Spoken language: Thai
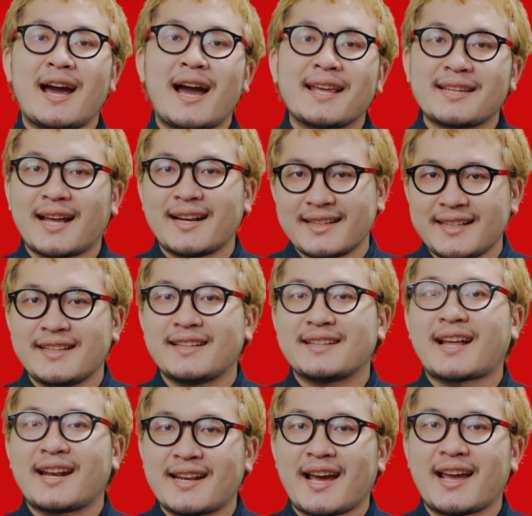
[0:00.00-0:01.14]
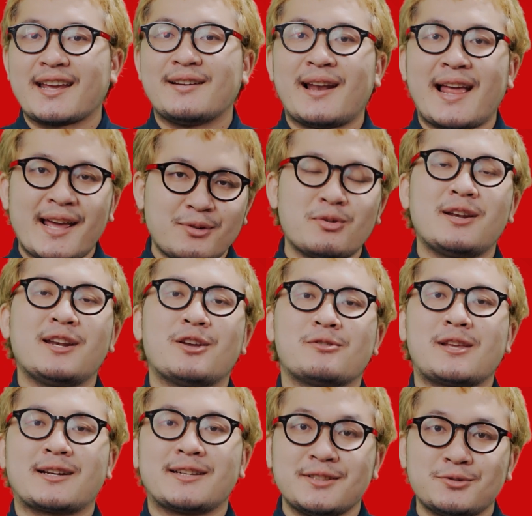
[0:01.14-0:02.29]
ได้ทันทีทันใดและรวดเร็ว
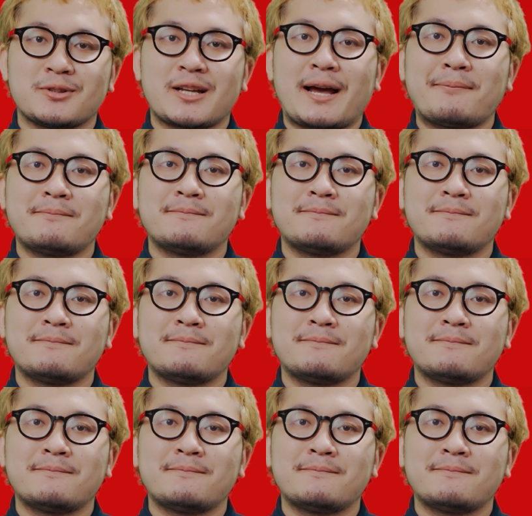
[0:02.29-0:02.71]
อย่างที่สุดครับ